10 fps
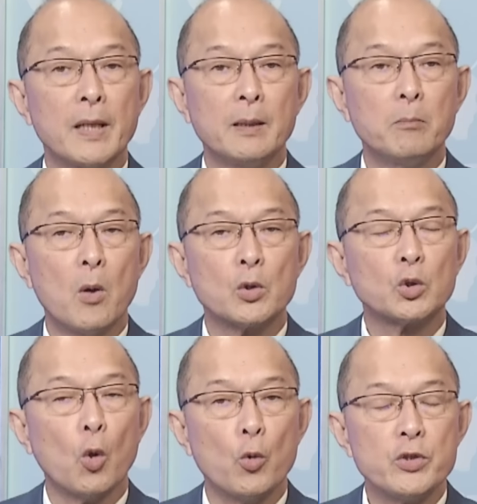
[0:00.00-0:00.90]
nay một
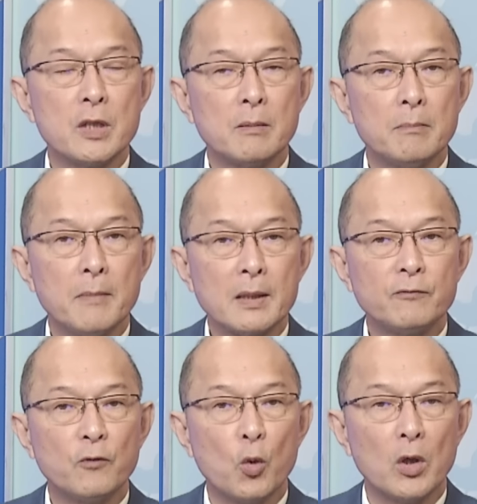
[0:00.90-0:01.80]
tổ chức
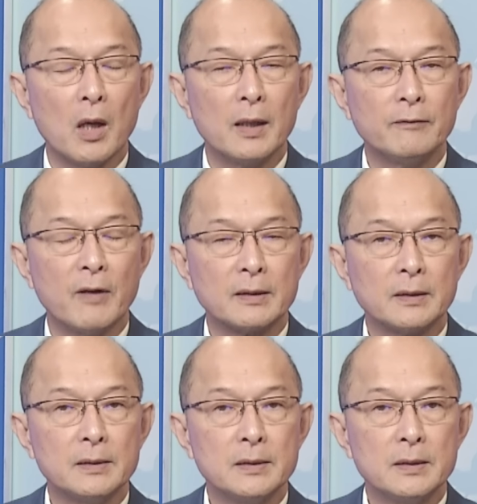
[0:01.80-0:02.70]
bất vụ lợi và
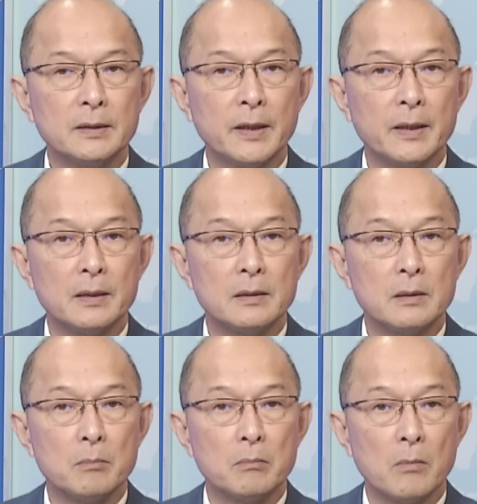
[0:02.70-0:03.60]
từ thiện,
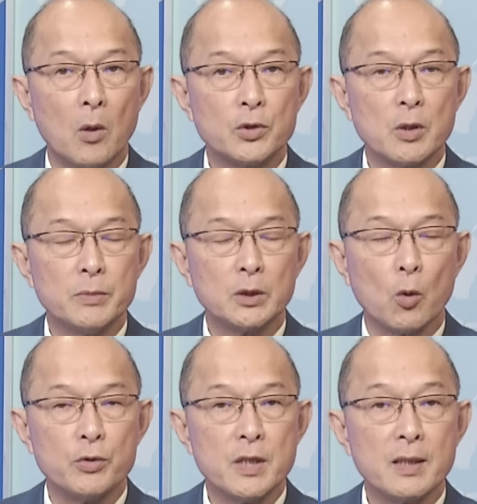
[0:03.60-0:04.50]
một trong những
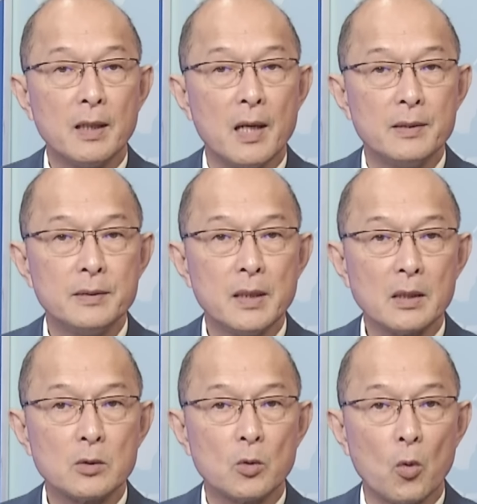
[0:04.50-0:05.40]
tổ chức lớn
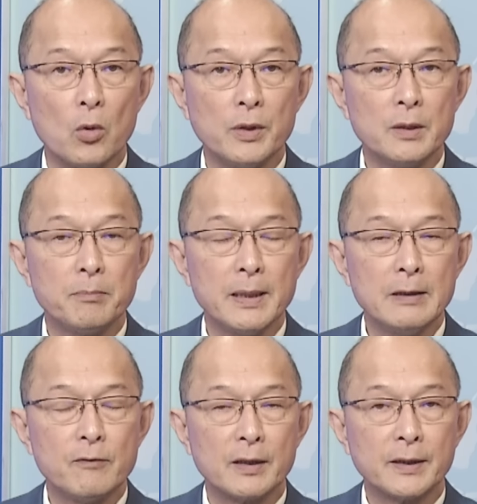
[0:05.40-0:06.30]
nhất của nước
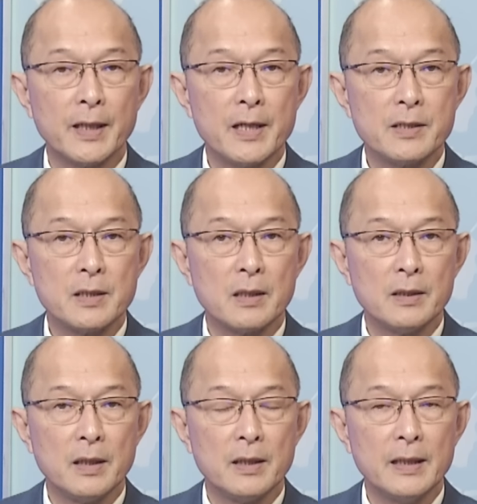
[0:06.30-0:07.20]
Mỹ và thế
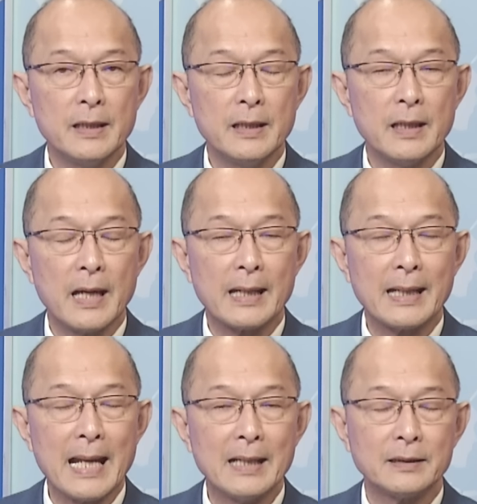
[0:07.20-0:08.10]
giới, The
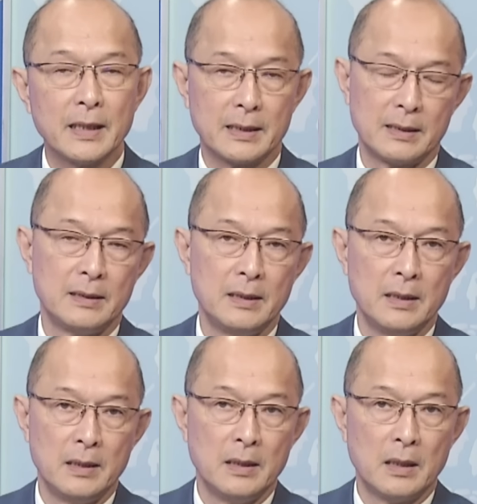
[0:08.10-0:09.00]
Atlantic,
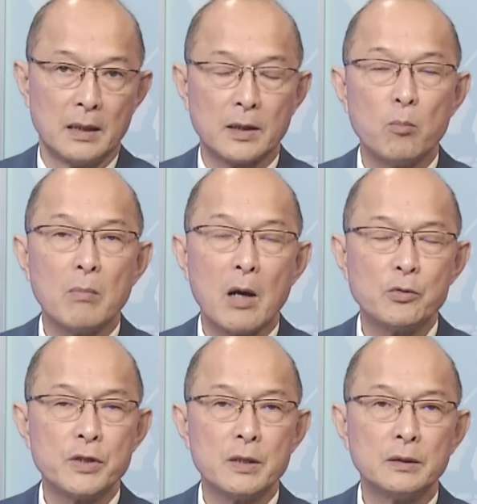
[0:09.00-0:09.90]
à, thông
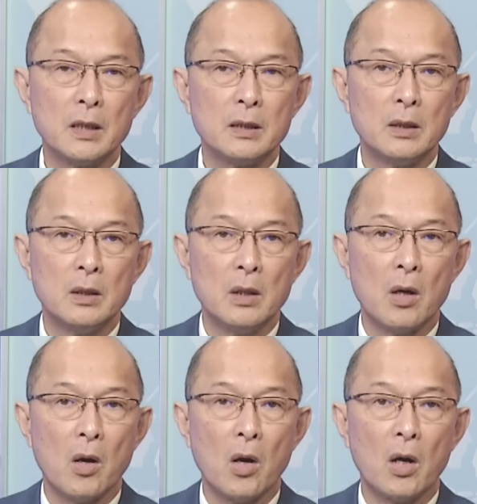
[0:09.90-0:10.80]
báo chính thức
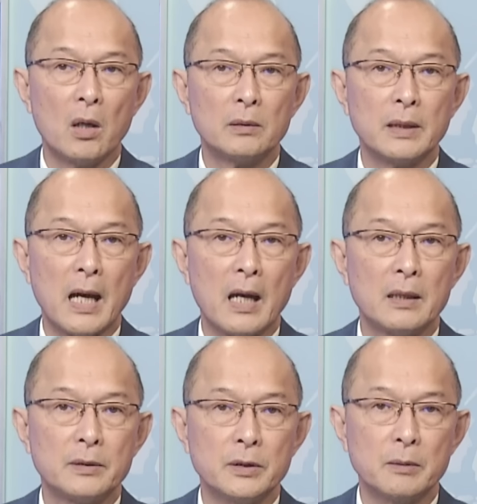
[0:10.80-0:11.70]
họ
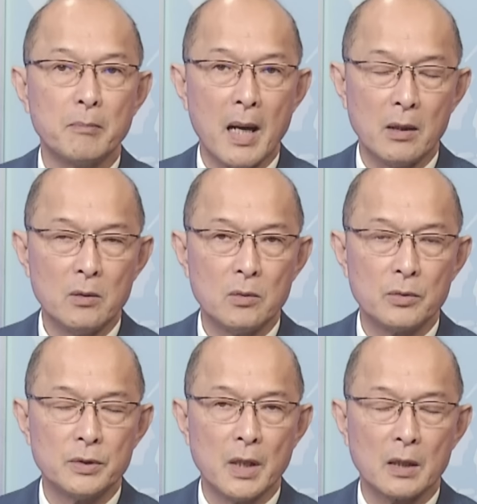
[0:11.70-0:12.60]
đã được báo
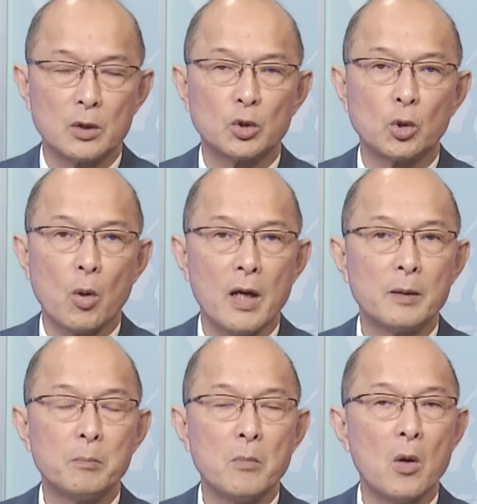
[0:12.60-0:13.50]
nhận
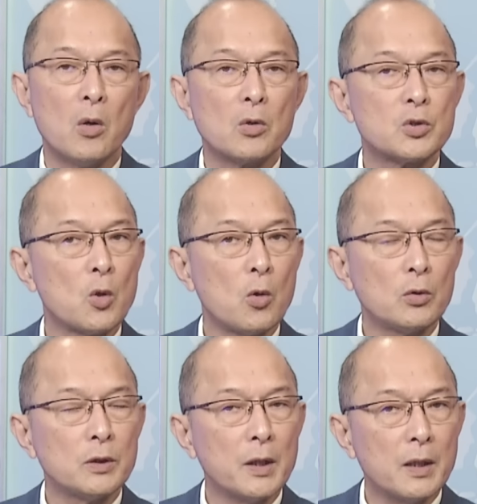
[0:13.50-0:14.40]
toàn bộ
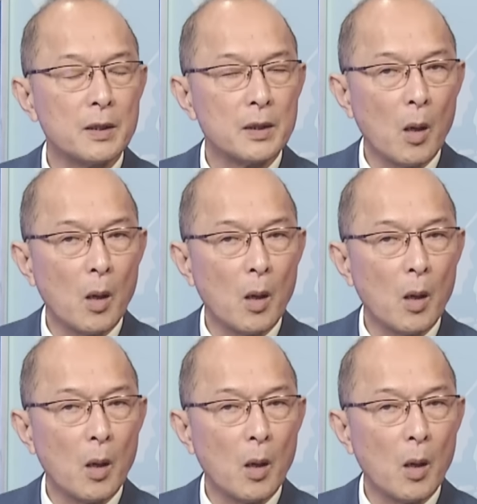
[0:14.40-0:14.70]
số tiền